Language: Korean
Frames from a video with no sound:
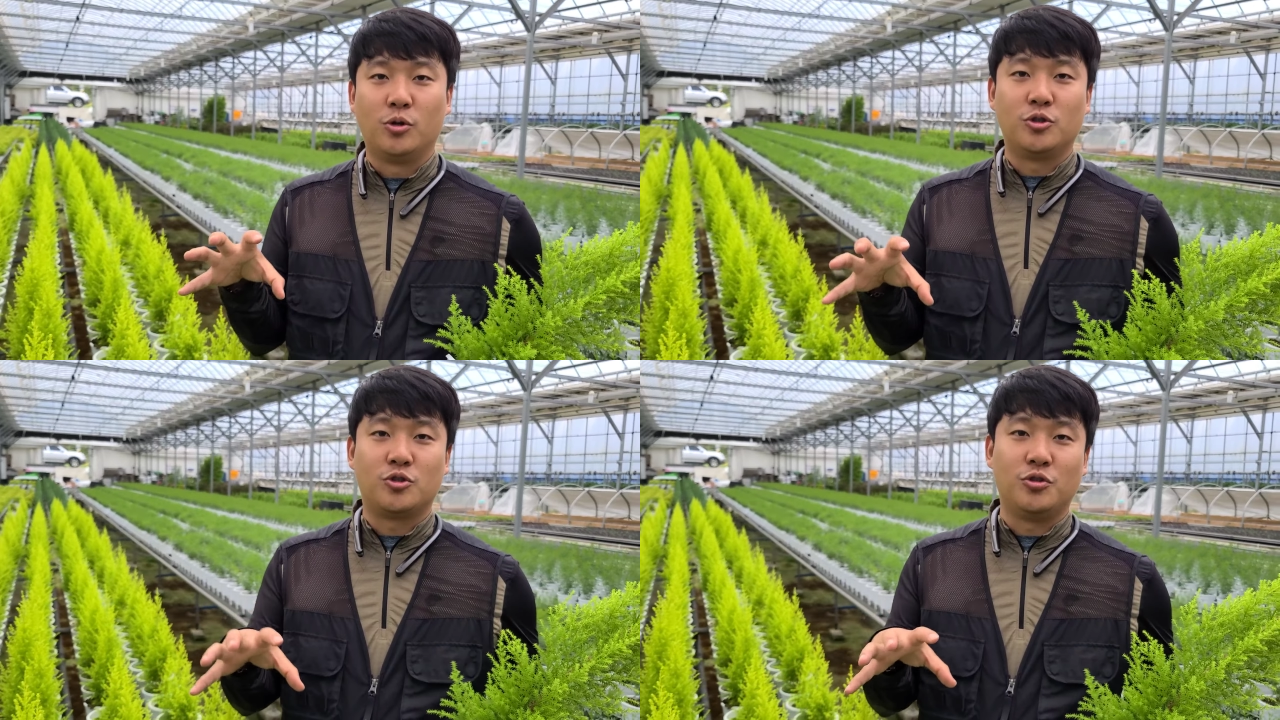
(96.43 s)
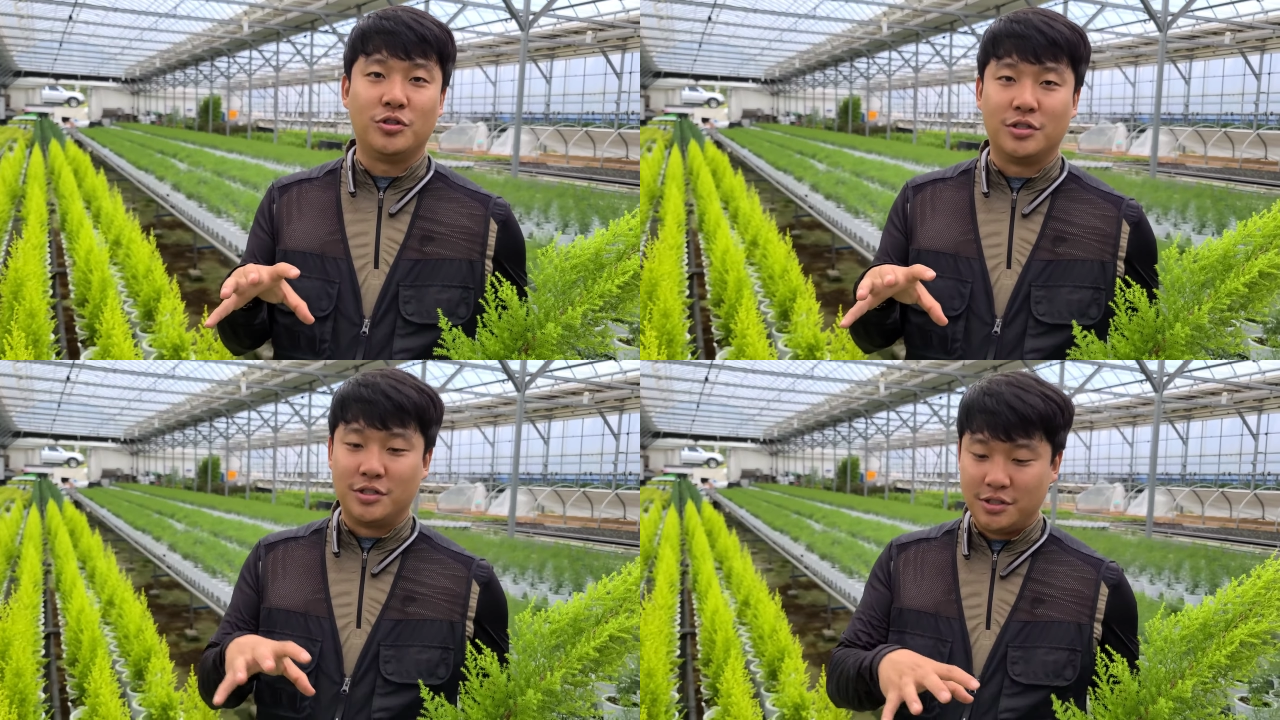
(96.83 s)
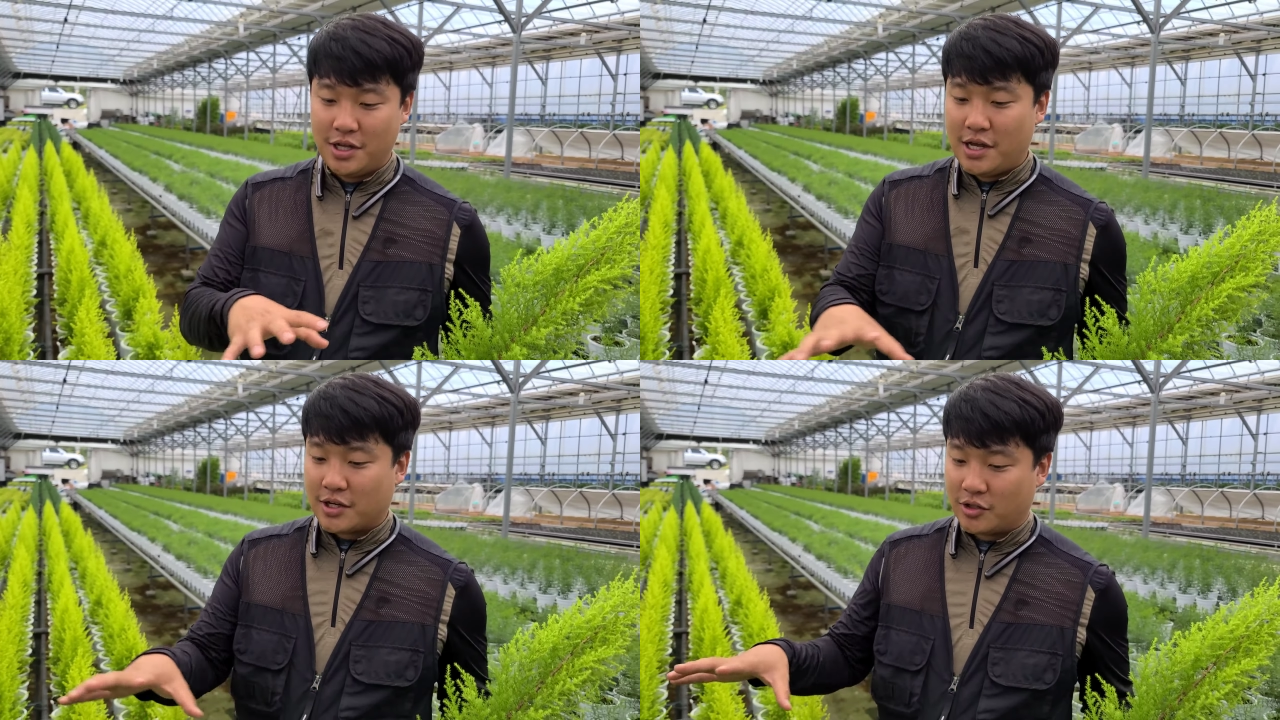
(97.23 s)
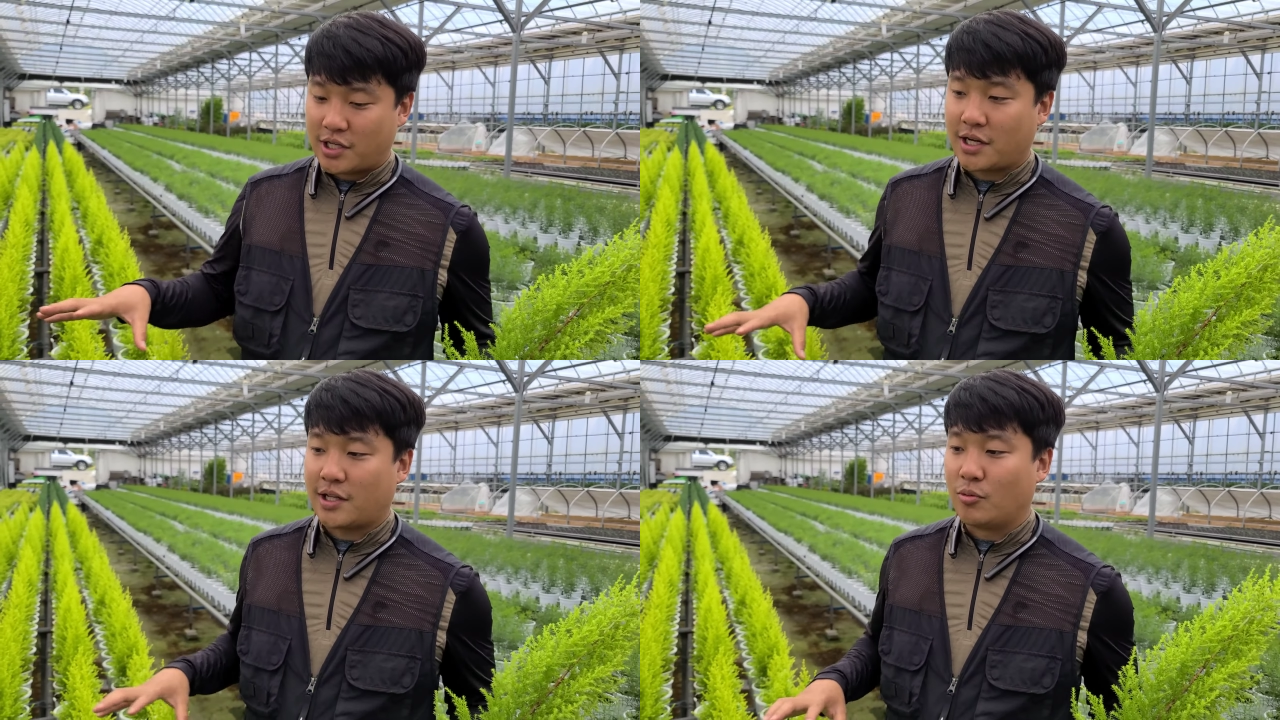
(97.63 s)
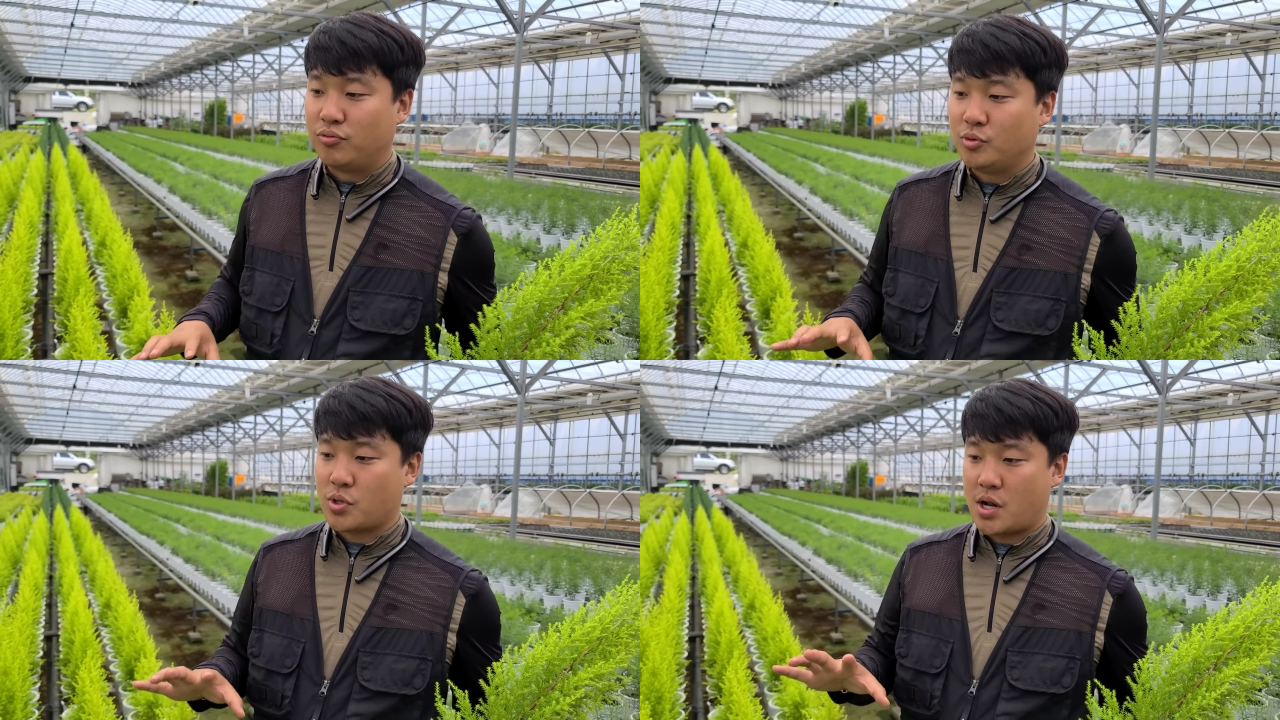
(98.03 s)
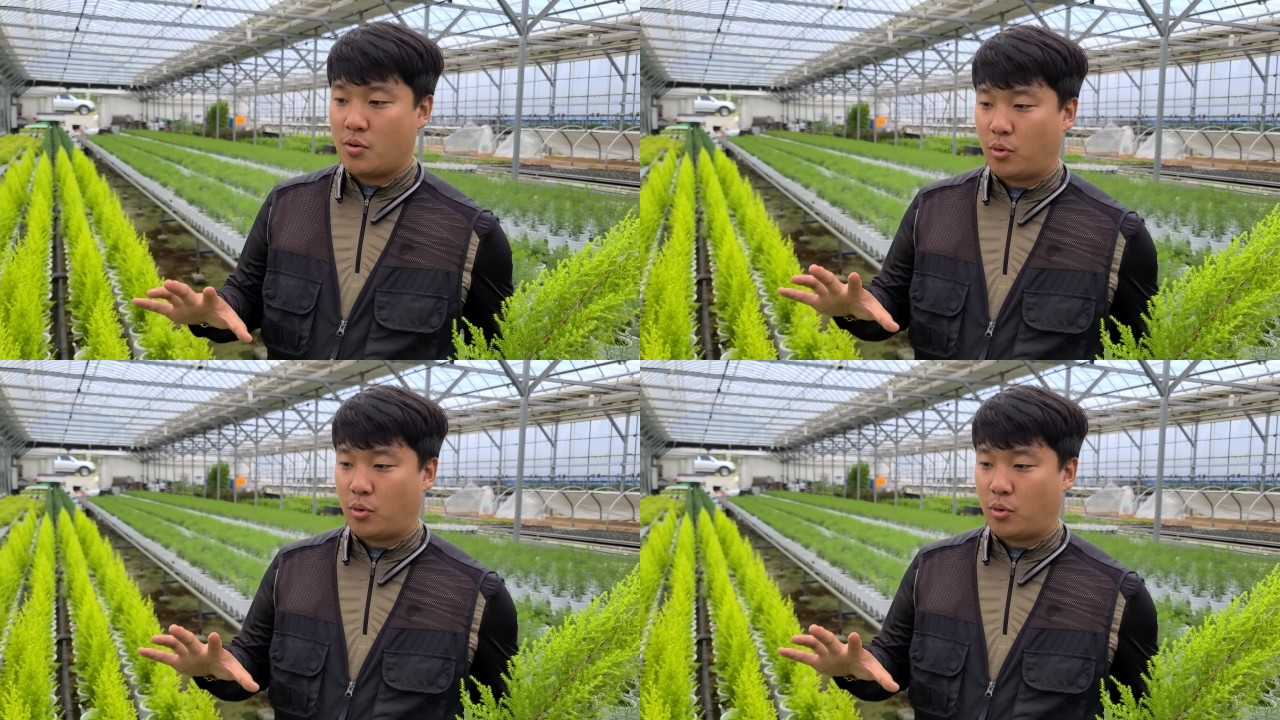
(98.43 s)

보여줄 수 있는 그런 색깔이 나는 품종이라고